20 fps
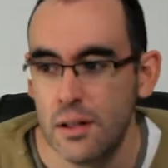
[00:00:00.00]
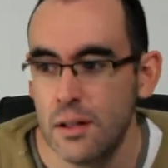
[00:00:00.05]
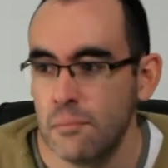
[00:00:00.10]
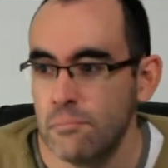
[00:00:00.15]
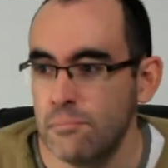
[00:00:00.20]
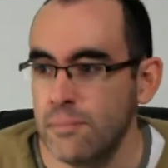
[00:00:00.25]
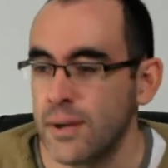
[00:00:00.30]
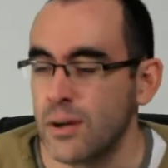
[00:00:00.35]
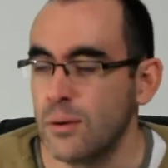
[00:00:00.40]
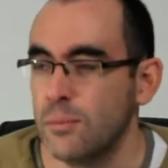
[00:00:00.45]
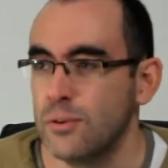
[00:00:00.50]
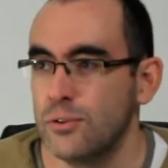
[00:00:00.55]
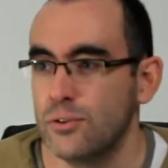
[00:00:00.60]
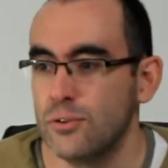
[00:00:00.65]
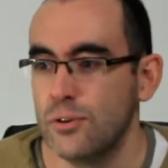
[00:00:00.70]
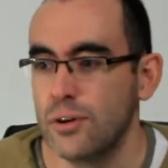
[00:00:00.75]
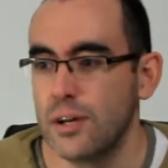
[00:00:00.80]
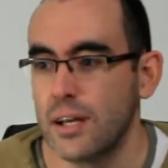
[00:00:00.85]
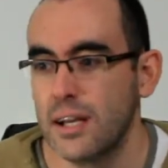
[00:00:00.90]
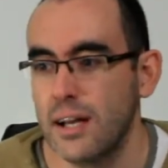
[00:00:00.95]
Me
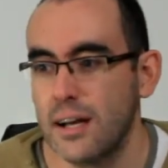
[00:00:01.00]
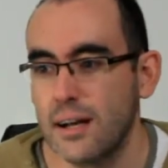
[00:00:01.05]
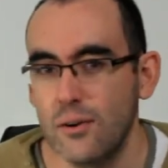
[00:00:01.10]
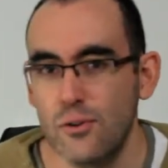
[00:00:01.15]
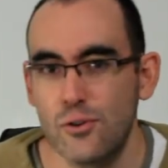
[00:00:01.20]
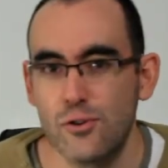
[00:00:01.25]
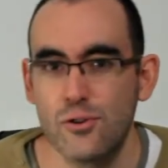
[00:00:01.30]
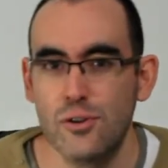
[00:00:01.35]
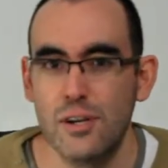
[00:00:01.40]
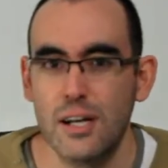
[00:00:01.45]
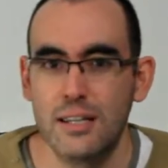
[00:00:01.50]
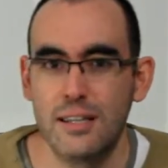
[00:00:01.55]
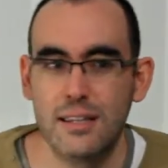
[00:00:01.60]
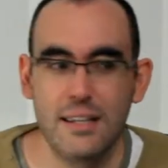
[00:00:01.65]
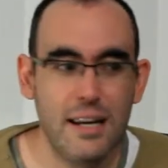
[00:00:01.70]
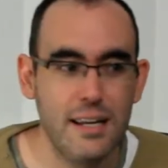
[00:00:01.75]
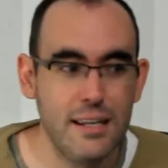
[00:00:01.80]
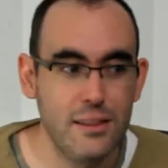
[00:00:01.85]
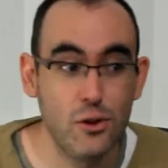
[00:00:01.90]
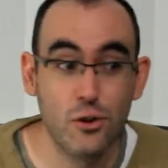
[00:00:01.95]
comentó que la consola
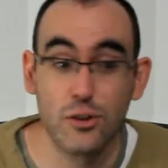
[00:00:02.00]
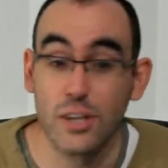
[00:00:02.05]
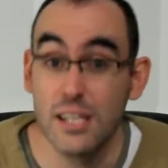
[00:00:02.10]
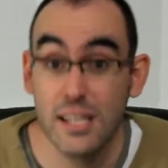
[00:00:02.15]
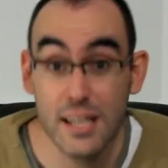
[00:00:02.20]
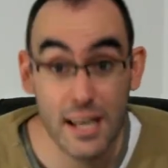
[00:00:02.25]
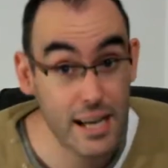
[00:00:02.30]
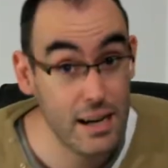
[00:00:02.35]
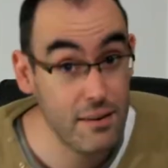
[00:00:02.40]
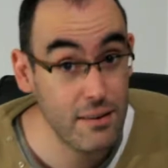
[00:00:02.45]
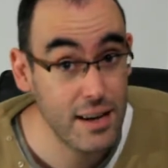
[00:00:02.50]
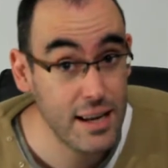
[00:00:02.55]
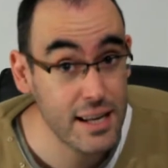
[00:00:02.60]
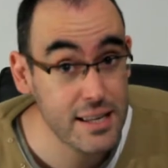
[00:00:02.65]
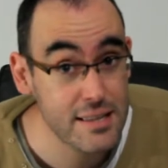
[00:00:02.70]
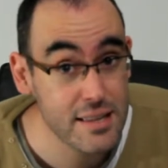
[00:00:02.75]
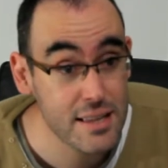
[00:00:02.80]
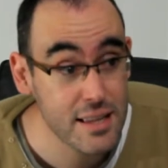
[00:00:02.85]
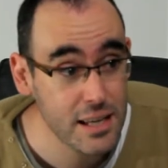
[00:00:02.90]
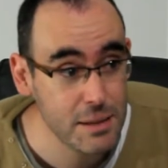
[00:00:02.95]
no traía cable
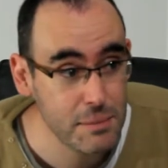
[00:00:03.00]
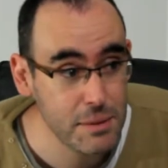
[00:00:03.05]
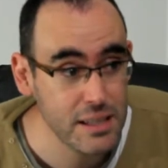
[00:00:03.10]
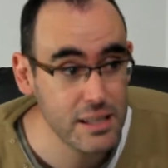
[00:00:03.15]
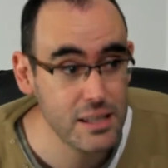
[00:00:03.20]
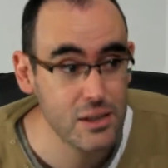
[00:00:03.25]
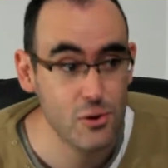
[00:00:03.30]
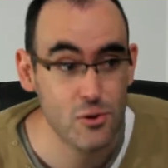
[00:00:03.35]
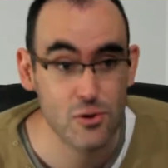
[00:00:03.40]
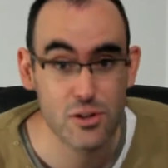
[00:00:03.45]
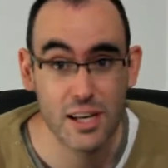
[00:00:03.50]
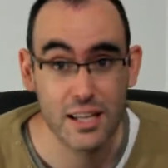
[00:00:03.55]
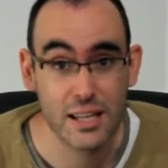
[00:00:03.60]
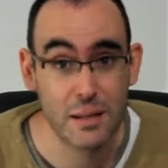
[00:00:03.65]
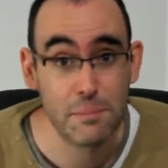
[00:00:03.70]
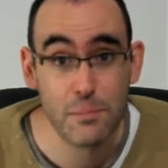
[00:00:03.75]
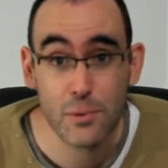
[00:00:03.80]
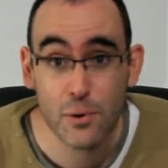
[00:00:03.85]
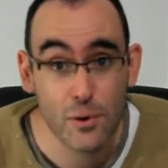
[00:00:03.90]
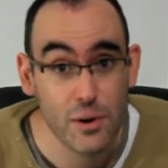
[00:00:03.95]
HDMI, cosa que
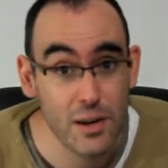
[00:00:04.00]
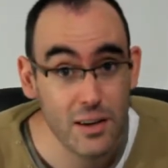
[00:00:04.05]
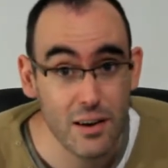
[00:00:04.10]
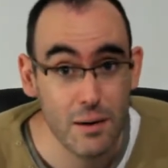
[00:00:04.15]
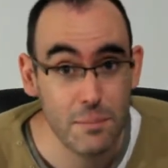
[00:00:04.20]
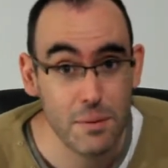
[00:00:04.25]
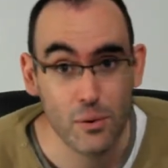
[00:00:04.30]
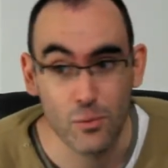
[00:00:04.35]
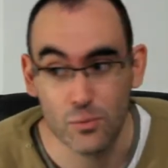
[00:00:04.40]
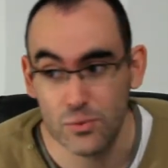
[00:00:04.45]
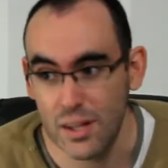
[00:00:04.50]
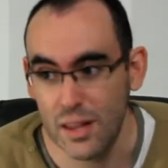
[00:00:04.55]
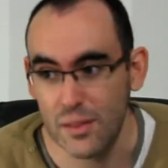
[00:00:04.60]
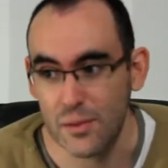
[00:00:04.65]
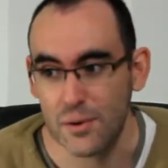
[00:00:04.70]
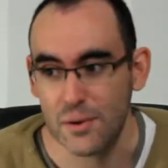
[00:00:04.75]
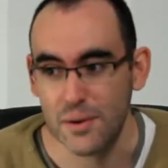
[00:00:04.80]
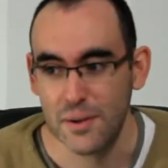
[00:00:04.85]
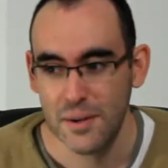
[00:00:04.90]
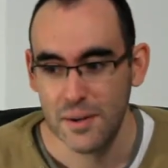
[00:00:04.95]
tampoco le había
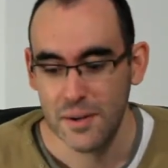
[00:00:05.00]
preguntado.